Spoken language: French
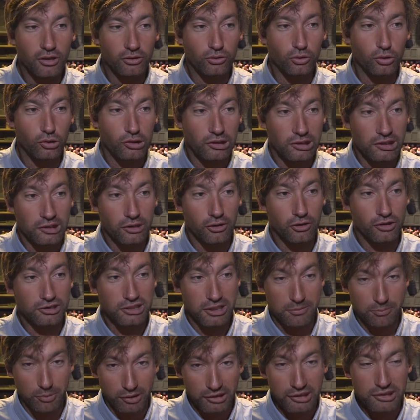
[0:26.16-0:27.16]
de, clients.
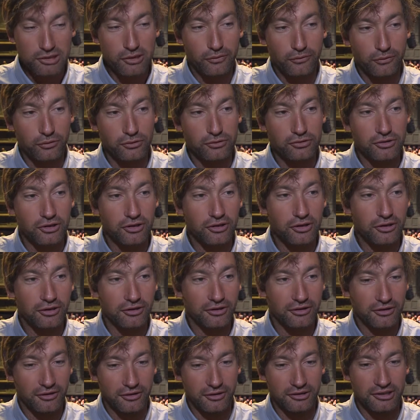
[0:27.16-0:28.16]
Ce n'est pas des enfants de
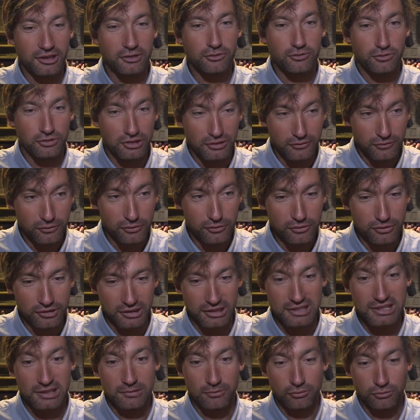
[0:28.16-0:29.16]
cœur. Il y a du niveau, il
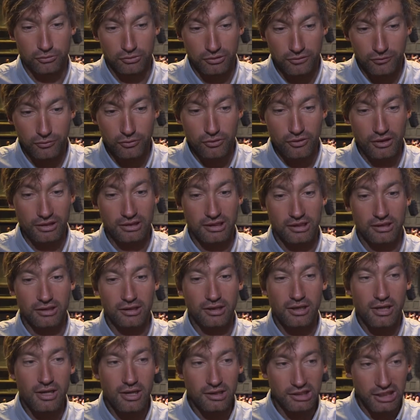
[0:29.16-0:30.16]
y a extrêmement du niveau, avec
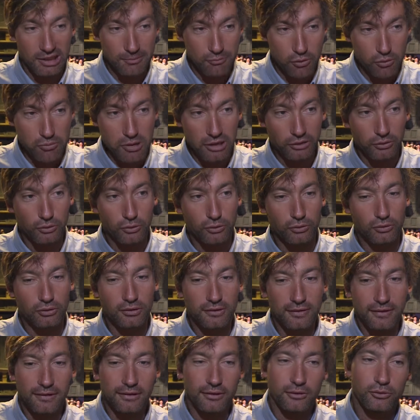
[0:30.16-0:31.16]
des, beaux bateaux.
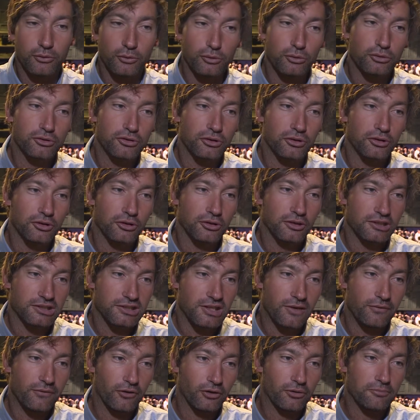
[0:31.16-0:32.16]
Donc,
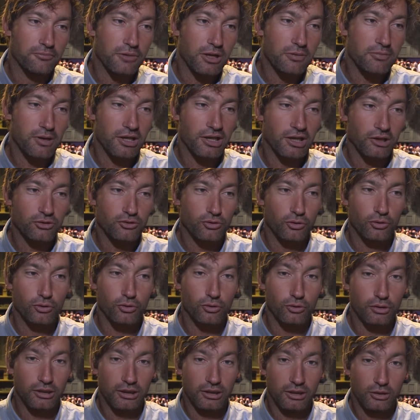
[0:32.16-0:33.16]
ça va faire une belle bagarre sur
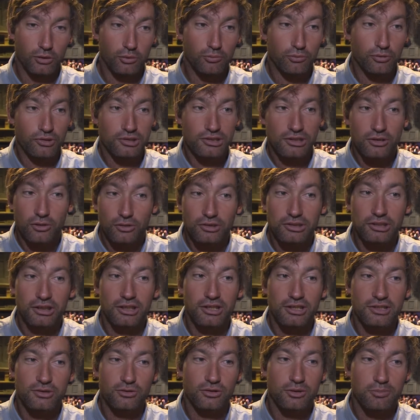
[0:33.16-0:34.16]
l'eau. Et le but, c'est d'en
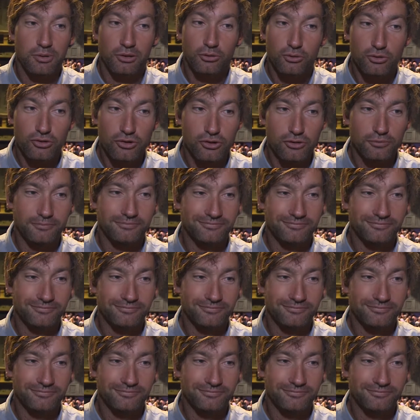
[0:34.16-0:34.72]
tirer son épingle du jeu.